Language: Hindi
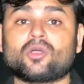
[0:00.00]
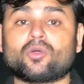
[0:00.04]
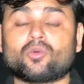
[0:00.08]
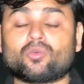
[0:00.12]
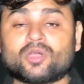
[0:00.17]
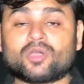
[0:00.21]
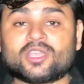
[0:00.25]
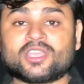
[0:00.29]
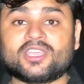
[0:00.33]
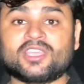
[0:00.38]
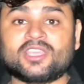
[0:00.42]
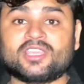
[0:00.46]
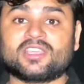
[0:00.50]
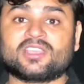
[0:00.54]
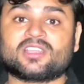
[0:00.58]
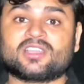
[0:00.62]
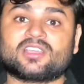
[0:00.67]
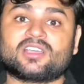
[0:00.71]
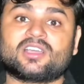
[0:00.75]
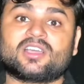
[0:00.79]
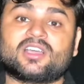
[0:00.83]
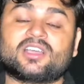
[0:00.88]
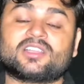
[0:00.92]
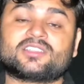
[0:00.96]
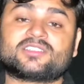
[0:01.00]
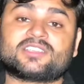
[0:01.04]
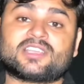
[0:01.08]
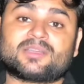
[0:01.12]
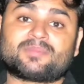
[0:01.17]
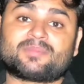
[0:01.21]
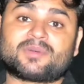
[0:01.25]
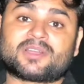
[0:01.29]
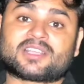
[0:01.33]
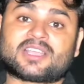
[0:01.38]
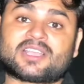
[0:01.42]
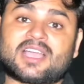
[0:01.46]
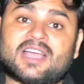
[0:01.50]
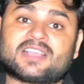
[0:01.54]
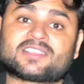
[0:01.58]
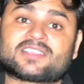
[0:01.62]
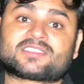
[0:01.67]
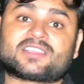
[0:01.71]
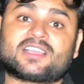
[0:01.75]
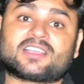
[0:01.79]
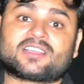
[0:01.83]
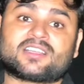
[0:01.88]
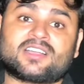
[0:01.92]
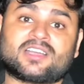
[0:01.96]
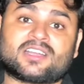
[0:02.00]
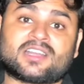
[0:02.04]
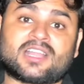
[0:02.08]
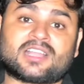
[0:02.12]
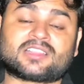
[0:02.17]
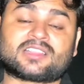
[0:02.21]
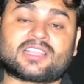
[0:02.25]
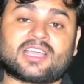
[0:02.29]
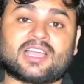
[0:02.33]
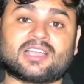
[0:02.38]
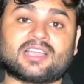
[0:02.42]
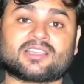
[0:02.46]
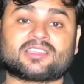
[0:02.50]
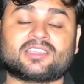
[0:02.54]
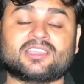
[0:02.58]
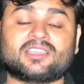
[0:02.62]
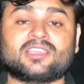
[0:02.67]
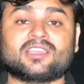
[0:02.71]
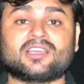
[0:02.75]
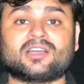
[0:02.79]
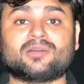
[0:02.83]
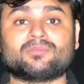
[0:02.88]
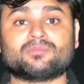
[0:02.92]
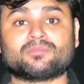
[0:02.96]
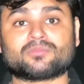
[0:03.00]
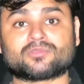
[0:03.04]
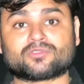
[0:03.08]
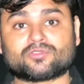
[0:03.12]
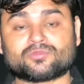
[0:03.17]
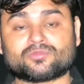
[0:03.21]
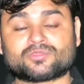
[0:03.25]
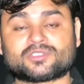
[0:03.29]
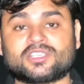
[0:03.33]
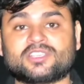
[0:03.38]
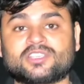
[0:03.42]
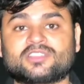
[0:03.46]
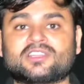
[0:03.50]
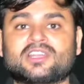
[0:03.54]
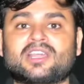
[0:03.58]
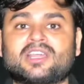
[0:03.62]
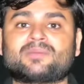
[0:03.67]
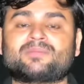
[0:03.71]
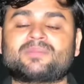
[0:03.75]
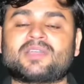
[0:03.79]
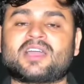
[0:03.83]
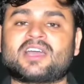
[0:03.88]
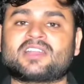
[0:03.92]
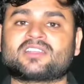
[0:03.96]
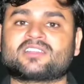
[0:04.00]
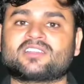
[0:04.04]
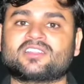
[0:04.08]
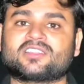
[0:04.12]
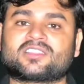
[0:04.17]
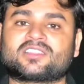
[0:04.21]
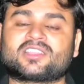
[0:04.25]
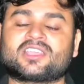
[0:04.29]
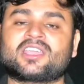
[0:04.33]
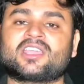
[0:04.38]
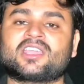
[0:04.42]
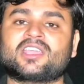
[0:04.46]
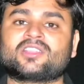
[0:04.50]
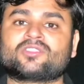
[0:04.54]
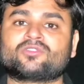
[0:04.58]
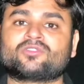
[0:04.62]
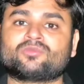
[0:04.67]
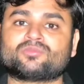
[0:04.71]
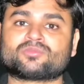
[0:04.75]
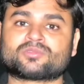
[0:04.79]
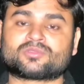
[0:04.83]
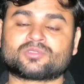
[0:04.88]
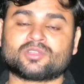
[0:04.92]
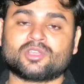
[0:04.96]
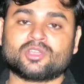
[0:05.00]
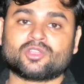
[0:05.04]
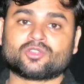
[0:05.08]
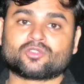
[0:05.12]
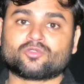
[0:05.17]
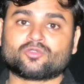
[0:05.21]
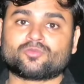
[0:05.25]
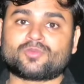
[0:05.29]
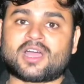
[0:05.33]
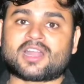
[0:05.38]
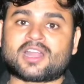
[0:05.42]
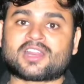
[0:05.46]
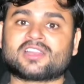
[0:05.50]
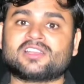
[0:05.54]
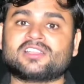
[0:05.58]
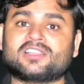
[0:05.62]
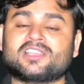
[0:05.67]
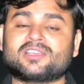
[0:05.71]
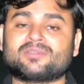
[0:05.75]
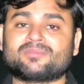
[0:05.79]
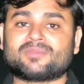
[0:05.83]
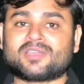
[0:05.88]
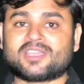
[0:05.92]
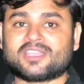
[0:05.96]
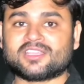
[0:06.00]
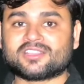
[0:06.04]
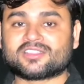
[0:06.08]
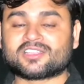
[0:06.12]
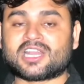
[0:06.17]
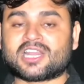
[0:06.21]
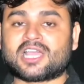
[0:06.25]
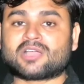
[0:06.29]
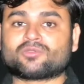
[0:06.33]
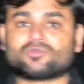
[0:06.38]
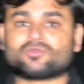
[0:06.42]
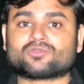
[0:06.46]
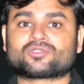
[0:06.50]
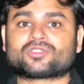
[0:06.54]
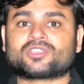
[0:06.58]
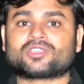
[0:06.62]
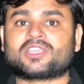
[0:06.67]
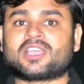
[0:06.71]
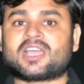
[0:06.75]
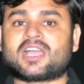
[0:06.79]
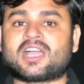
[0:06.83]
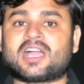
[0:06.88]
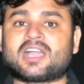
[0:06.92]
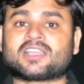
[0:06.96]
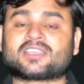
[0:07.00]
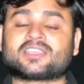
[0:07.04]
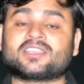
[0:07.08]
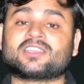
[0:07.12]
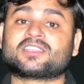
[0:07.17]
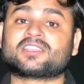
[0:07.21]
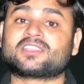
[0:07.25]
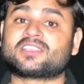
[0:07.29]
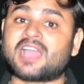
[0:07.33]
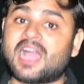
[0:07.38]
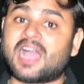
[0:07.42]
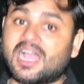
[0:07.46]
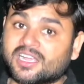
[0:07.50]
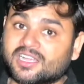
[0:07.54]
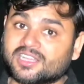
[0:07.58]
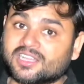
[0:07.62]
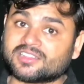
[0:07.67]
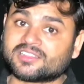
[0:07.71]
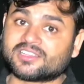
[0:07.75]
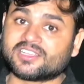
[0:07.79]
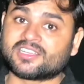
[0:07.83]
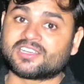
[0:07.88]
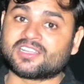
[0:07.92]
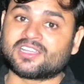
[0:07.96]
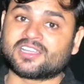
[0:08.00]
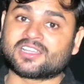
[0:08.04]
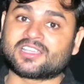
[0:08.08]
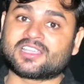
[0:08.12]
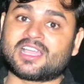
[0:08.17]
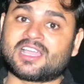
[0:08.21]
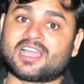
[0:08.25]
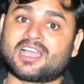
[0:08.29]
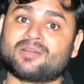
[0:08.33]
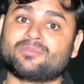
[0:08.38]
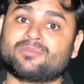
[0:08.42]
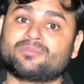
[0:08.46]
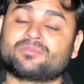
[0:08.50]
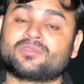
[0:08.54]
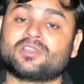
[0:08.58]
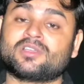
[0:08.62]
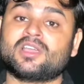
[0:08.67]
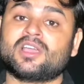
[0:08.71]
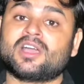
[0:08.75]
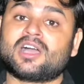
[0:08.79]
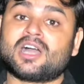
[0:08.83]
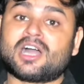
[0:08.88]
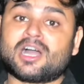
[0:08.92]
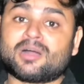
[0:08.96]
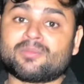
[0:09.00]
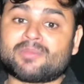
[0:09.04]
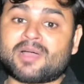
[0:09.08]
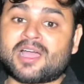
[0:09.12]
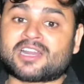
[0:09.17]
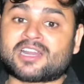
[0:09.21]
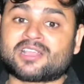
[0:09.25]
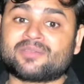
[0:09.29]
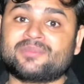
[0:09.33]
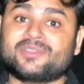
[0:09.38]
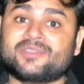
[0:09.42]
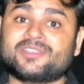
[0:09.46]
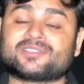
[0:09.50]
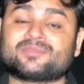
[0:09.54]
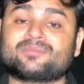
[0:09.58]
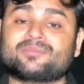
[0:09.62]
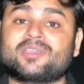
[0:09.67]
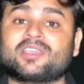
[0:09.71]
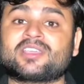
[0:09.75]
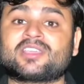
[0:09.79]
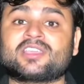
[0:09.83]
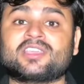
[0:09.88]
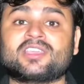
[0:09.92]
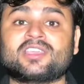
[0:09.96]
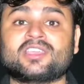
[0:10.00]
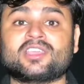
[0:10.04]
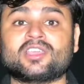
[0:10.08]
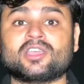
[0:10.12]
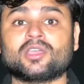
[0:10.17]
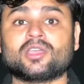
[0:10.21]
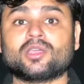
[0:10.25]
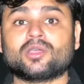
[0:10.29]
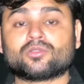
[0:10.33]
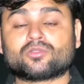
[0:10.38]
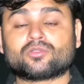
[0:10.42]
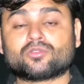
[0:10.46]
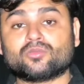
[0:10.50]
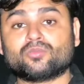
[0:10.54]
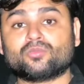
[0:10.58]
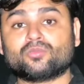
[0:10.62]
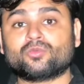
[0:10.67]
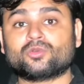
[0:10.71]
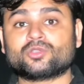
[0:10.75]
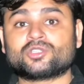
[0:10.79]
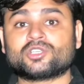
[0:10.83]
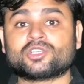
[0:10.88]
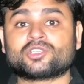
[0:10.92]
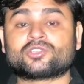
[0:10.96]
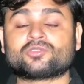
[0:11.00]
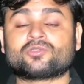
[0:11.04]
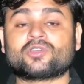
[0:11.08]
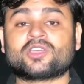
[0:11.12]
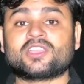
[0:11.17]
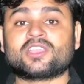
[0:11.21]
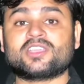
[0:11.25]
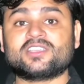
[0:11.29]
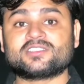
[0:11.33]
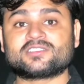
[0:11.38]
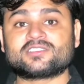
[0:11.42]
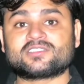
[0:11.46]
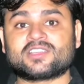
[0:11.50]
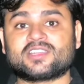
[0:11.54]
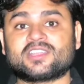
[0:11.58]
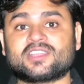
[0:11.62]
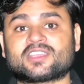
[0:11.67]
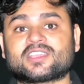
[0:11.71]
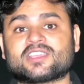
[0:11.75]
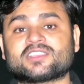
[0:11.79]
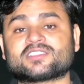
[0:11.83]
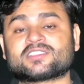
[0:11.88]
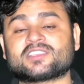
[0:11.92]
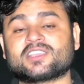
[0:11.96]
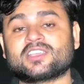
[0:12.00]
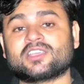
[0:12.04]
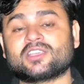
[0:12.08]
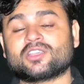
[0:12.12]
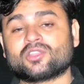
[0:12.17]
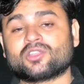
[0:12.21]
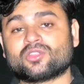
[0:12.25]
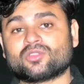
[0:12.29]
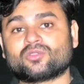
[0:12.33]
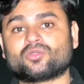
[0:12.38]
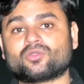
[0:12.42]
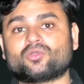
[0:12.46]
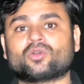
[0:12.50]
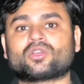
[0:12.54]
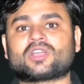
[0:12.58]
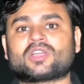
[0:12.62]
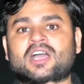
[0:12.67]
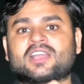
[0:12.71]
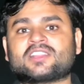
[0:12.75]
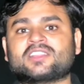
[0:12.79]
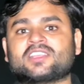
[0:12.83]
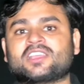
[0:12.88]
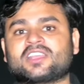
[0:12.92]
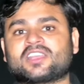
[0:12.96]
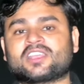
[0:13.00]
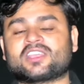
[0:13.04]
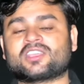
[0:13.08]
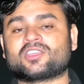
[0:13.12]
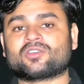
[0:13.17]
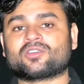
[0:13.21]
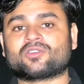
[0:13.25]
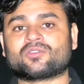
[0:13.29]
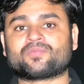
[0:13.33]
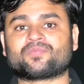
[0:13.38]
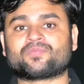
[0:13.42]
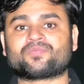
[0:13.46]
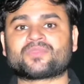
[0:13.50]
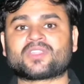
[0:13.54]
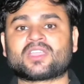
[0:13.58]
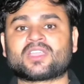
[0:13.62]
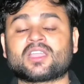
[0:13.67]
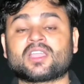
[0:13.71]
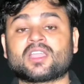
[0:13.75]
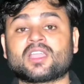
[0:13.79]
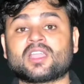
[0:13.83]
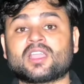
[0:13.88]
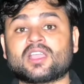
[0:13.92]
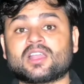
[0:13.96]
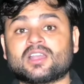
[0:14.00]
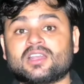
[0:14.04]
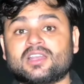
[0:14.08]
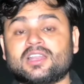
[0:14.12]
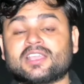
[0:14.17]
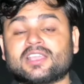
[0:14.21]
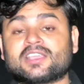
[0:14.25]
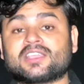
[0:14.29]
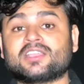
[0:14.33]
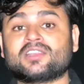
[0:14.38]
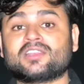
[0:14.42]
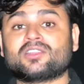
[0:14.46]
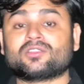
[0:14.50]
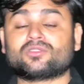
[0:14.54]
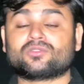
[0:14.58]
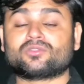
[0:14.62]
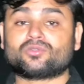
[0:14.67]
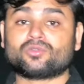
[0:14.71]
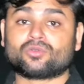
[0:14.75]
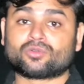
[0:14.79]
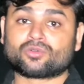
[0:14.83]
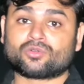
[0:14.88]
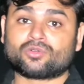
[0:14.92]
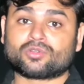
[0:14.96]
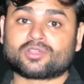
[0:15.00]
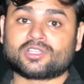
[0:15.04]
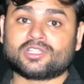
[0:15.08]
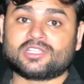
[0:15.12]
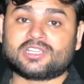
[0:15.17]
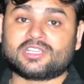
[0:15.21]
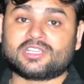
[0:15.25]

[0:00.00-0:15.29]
वही जयप्रकाश का कहना था कि हम तुमसे इतना प्यार करते हैं तुम तुम्हारे लिए मैं इतना कुछ किया आखिर क्या गलती रह गया हम हमारे बीच में कि तुम मुझे जो है इस तरीके से धोखा दे रही हो लेकिन दोनों की